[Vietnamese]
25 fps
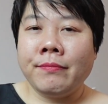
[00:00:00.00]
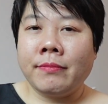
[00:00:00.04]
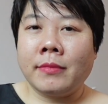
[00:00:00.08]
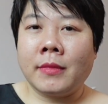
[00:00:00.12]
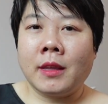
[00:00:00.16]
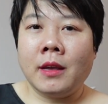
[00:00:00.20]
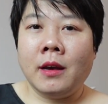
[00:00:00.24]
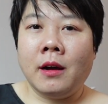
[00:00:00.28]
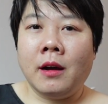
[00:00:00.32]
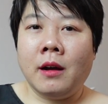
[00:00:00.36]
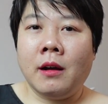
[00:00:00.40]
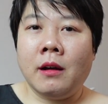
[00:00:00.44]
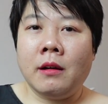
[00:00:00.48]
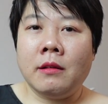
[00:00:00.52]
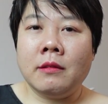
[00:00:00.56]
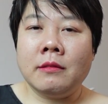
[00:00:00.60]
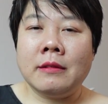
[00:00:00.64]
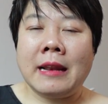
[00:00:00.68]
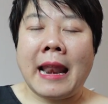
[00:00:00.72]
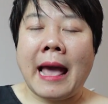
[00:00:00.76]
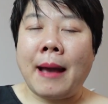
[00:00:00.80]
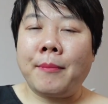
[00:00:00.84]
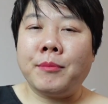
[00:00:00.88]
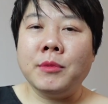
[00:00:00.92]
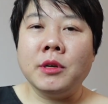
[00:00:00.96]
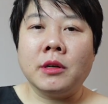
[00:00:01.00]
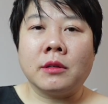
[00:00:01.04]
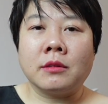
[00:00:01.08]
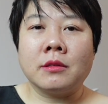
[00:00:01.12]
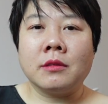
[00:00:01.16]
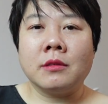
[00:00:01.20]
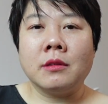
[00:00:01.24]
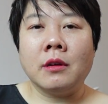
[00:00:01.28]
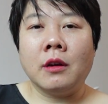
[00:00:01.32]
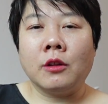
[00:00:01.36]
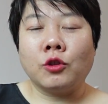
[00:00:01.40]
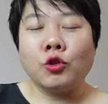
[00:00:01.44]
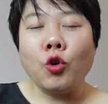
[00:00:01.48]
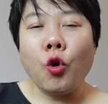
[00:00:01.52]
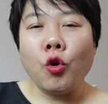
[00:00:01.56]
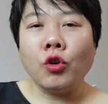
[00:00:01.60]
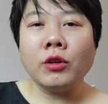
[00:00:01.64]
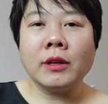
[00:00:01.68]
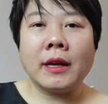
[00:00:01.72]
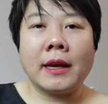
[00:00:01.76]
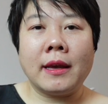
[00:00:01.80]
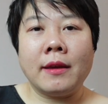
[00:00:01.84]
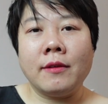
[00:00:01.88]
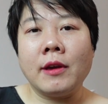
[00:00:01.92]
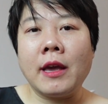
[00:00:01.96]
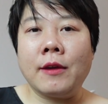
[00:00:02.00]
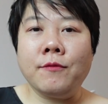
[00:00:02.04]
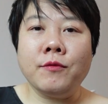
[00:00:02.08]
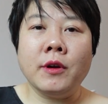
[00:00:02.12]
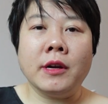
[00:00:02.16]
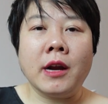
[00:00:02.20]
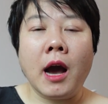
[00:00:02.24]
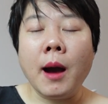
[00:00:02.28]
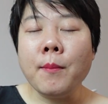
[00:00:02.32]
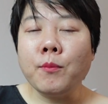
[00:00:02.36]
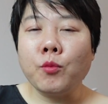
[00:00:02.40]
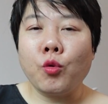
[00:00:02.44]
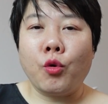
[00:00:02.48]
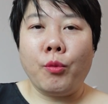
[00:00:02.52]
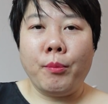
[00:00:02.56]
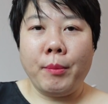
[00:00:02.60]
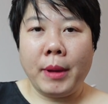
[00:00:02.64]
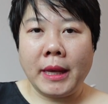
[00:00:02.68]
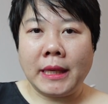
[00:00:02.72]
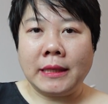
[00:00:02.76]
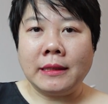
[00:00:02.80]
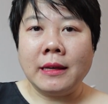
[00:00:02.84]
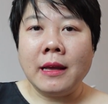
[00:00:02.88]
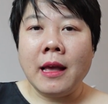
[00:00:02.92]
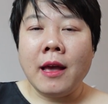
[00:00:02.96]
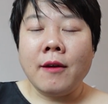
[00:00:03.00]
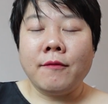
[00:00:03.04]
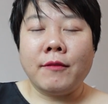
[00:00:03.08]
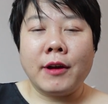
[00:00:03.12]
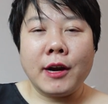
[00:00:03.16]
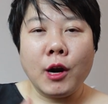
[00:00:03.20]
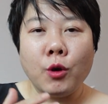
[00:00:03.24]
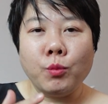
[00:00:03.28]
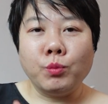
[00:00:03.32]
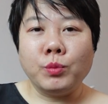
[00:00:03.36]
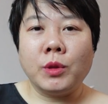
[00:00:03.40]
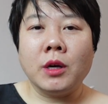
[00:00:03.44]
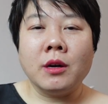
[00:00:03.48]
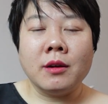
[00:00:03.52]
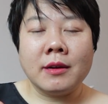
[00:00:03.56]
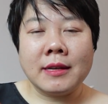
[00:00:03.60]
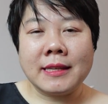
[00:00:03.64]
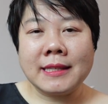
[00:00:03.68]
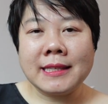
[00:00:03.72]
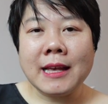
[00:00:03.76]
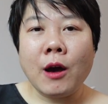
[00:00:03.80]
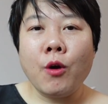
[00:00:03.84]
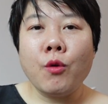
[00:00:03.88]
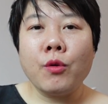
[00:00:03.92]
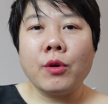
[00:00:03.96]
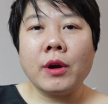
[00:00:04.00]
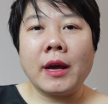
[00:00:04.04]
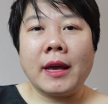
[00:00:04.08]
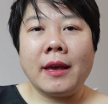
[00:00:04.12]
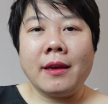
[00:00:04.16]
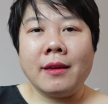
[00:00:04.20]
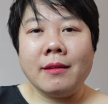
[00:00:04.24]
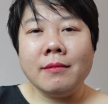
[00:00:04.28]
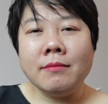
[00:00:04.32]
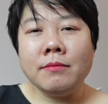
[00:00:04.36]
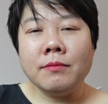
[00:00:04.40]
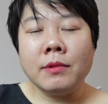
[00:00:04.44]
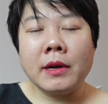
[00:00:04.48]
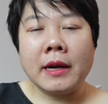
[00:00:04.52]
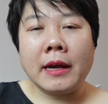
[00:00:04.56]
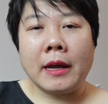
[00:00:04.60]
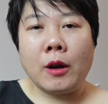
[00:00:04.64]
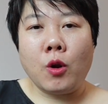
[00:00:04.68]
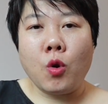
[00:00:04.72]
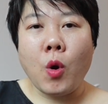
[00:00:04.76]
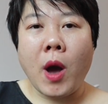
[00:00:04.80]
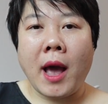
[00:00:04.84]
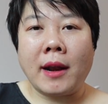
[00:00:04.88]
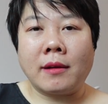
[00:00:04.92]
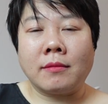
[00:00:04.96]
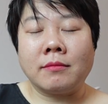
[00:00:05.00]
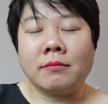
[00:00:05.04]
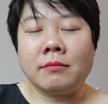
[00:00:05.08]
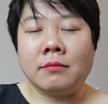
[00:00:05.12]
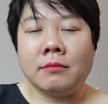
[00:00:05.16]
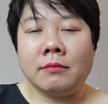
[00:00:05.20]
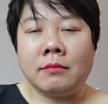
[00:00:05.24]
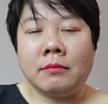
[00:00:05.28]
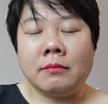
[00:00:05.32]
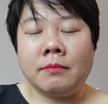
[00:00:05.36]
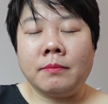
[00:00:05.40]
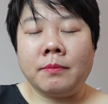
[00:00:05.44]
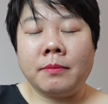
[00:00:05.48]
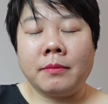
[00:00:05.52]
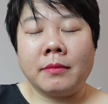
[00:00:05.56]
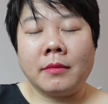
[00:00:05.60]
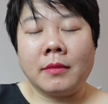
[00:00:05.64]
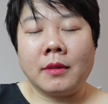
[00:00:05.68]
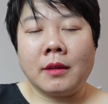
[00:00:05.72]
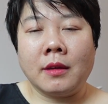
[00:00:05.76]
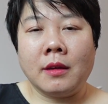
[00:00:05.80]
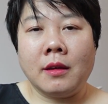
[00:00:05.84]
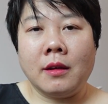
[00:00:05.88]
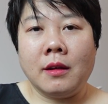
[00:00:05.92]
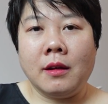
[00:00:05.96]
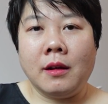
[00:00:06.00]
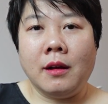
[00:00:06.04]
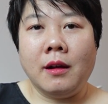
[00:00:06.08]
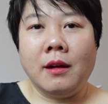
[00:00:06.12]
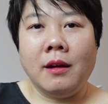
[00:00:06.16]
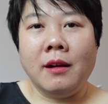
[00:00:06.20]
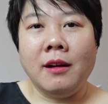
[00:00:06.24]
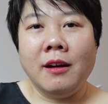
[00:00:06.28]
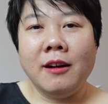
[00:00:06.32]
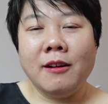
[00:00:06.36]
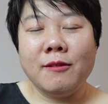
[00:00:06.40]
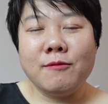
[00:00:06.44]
uh, làm được uh, tốt cái cái phần âm của mình và đồng thời sau cái cái loạt uh,